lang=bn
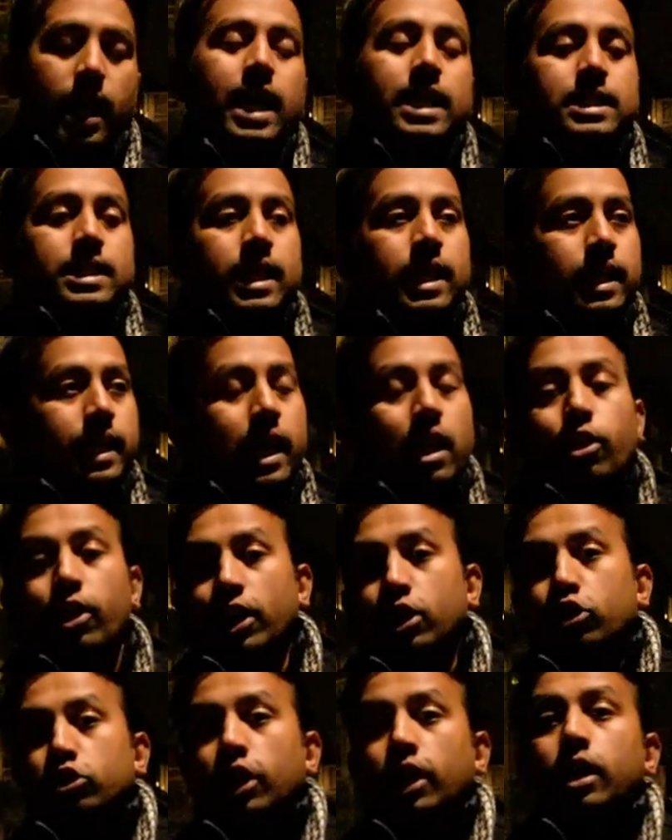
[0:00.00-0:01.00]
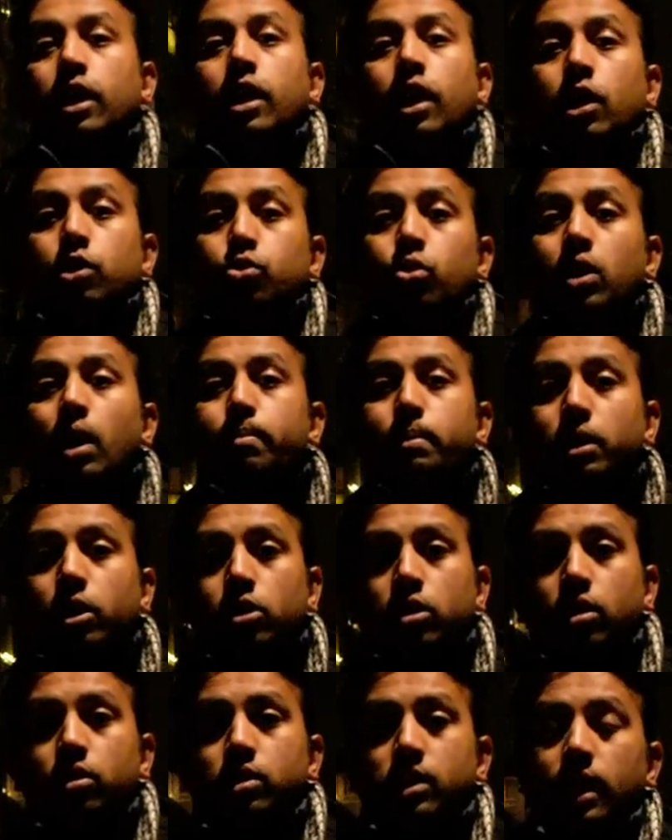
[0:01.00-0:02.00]
আচ্ছা গেল এক কথা দুই নম্বর
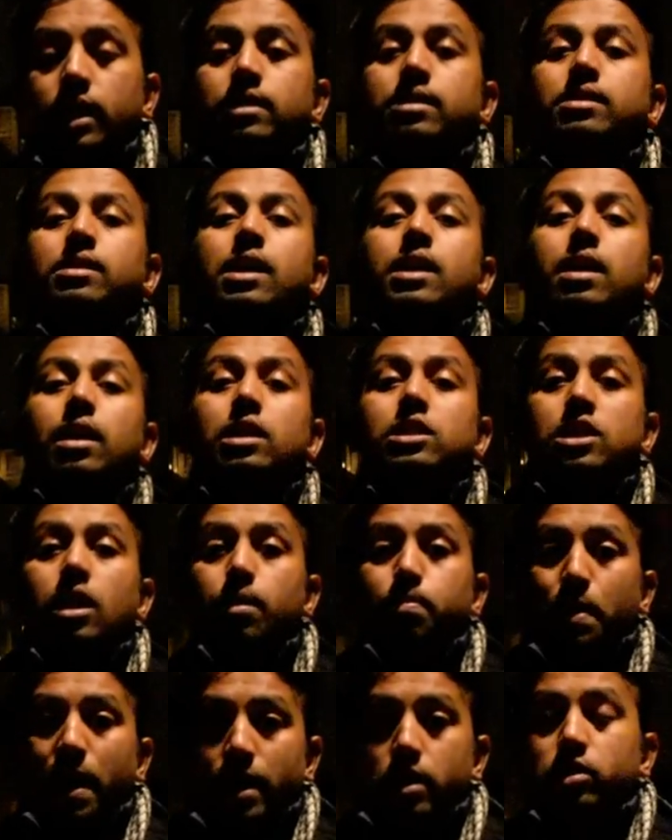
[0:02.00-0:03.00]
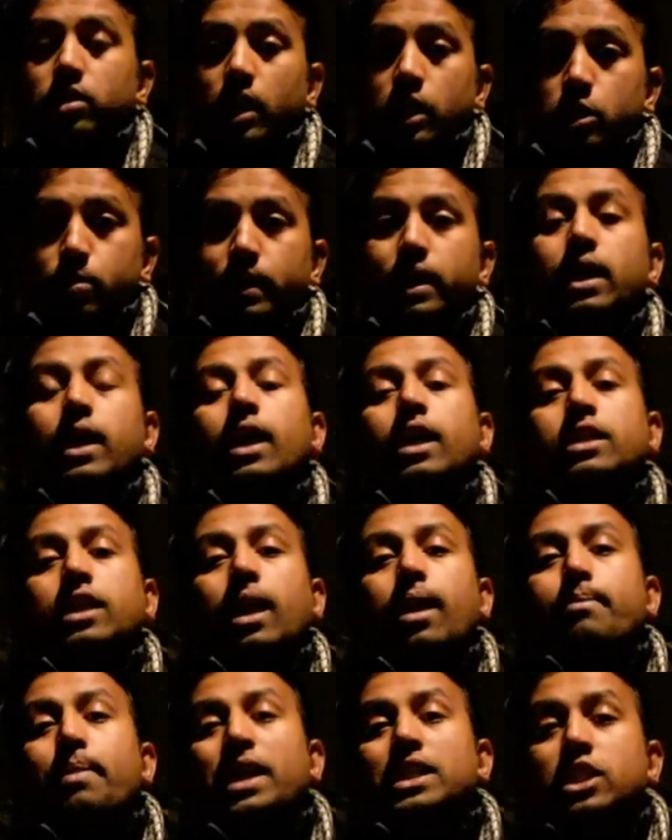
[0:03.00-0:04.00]
কথা হচ্ছে সিঙ্গেল যারা প্যারেন্টস আসবে
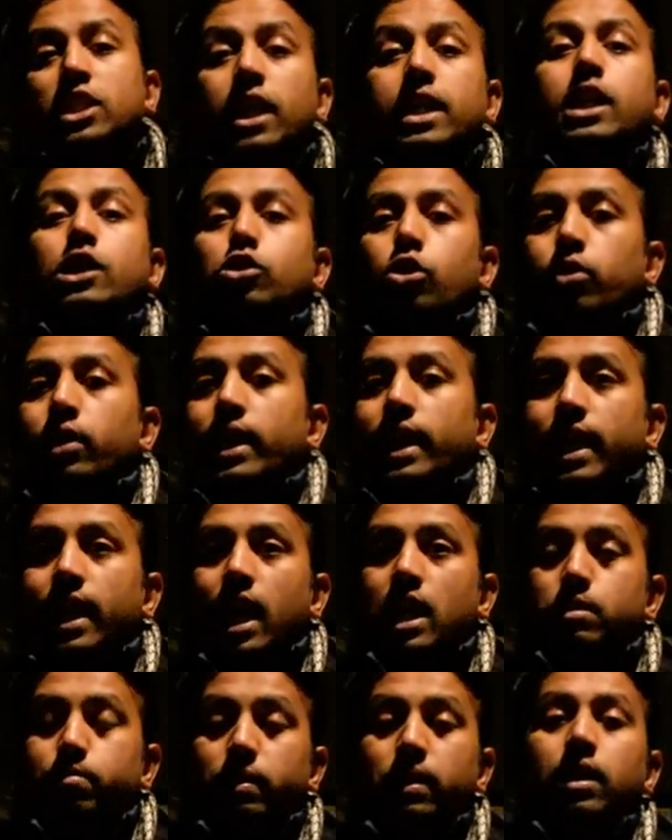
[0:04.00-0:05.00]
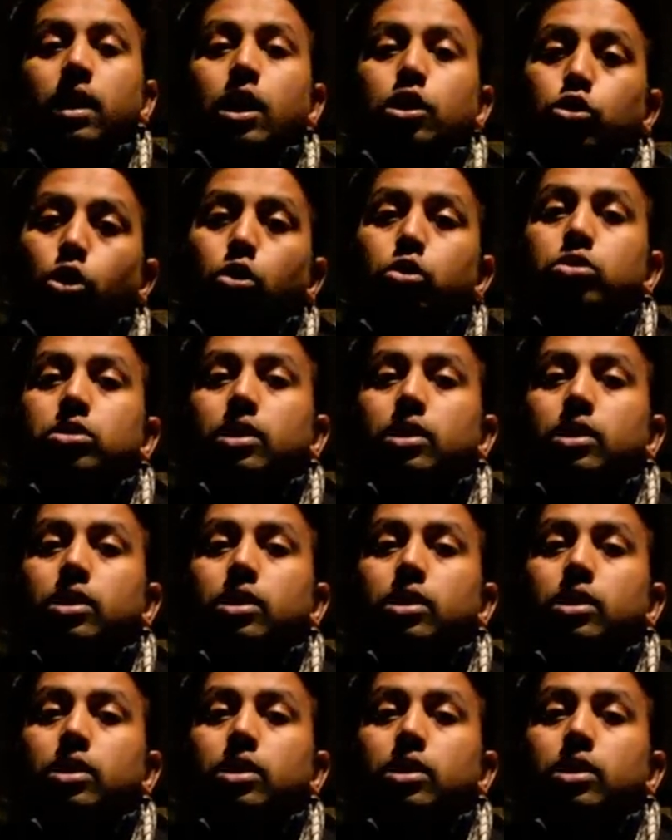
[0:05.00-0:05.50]
তারা বাচ্চা নিয়ে যখন এখানে আসবে তখন